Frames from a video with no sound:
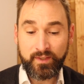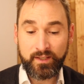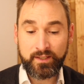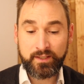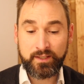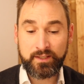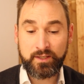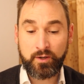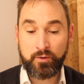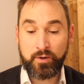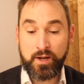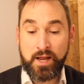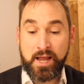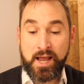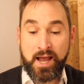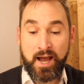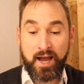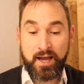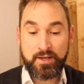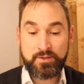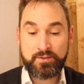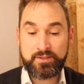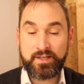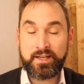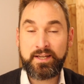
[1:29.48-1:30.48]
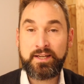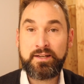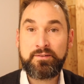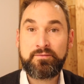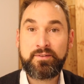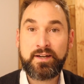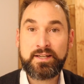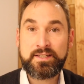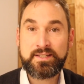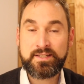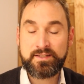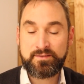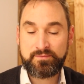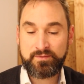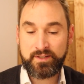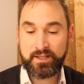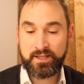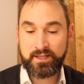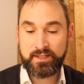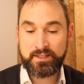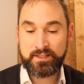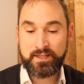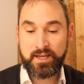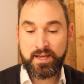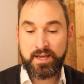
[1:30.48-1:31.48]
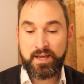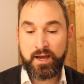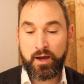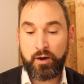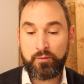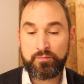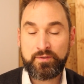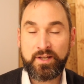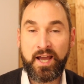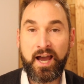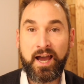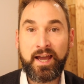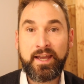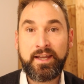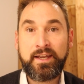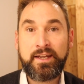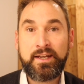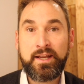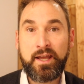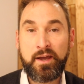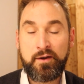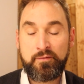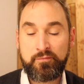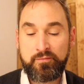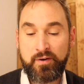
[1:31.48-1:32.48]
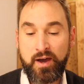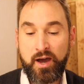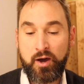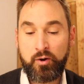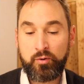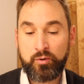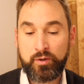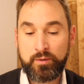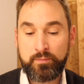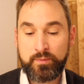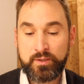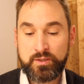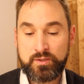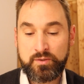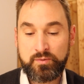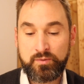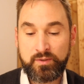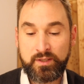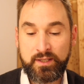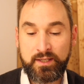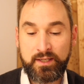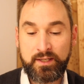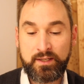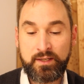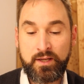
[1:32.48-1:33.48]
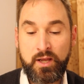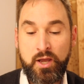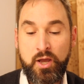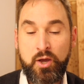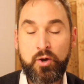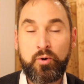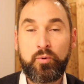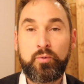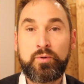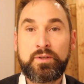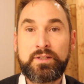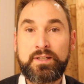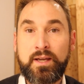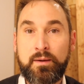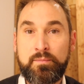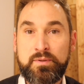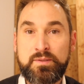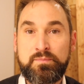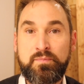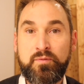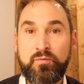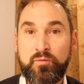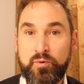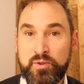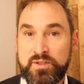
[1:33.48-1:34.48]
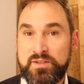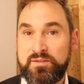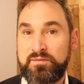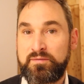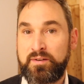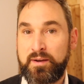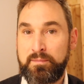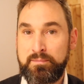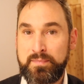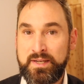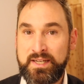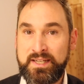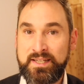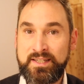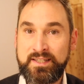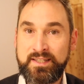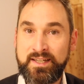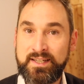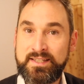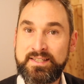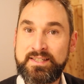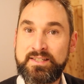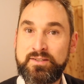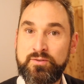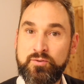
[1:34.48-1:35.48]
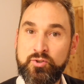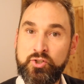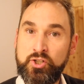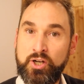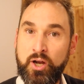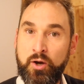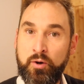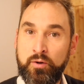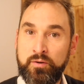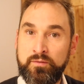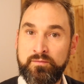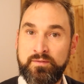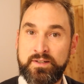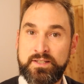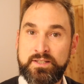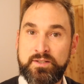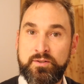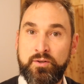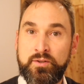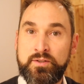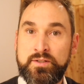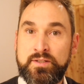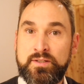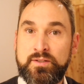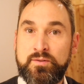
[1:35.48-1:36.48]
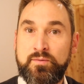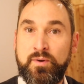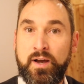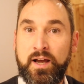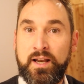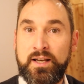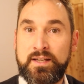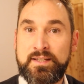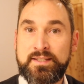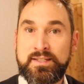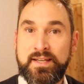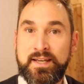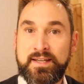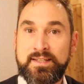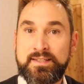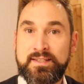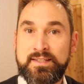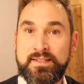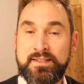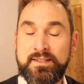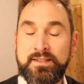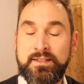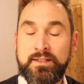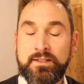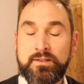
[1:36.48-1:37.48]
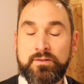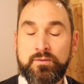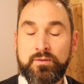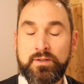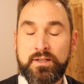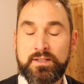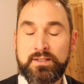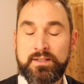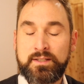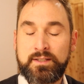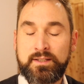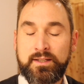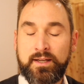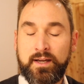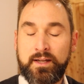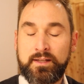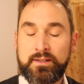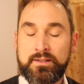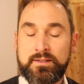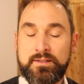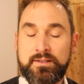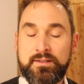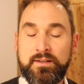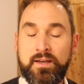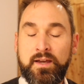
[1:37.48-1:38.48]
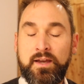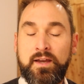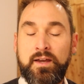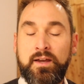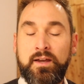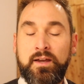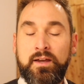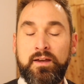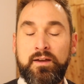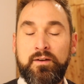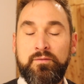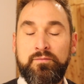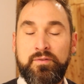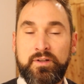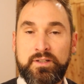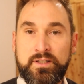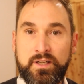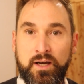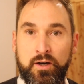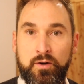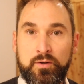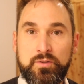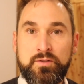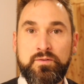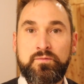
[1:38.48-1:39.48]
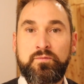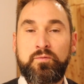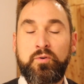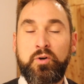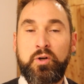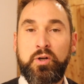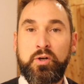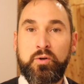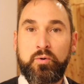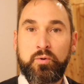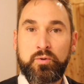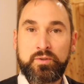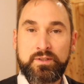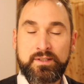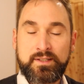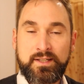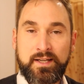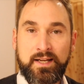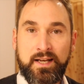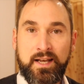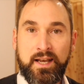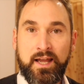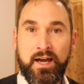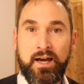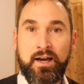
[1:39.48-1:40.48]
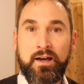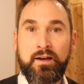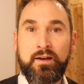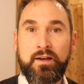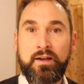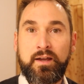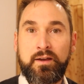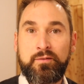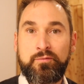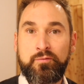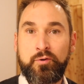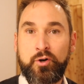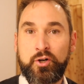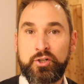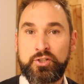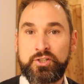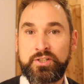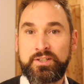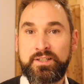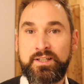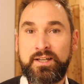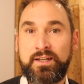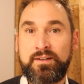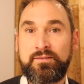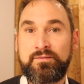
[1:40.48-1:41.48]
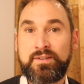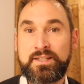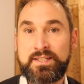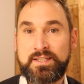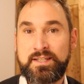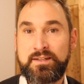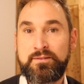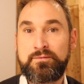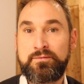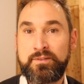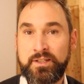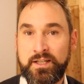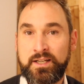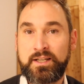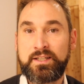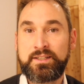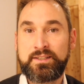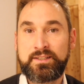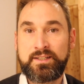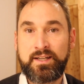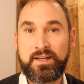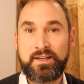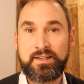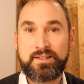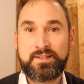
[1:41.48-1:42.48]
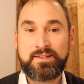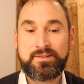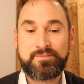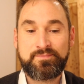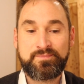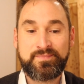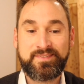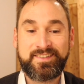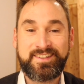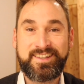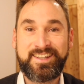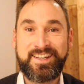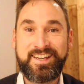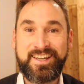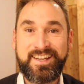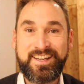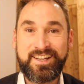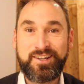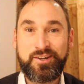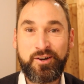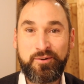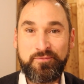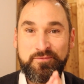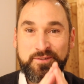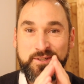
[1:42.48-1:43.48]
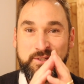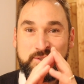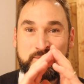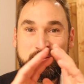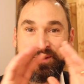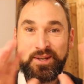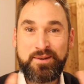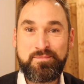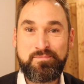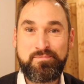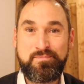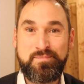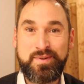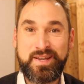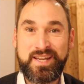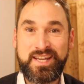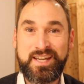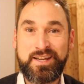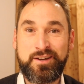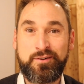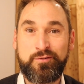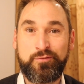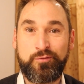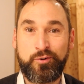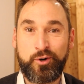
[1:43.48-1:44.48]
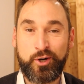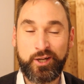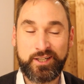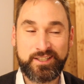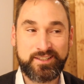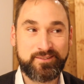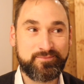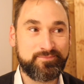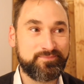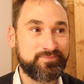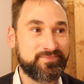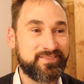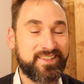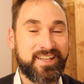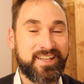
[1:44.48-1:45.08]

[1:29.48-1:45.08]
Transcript: Genau, also der Hinweis ist wirklich auf die eigene Erfahrung immer zu gehen und ich habe es bewusst vermieden, jetzt zu schauen, was sonst so alles existiert, sodass ich ganz vertrauensvoll und klar erforschen kann, was denn wirklich da ist. Kommen wir zu den B-Worten.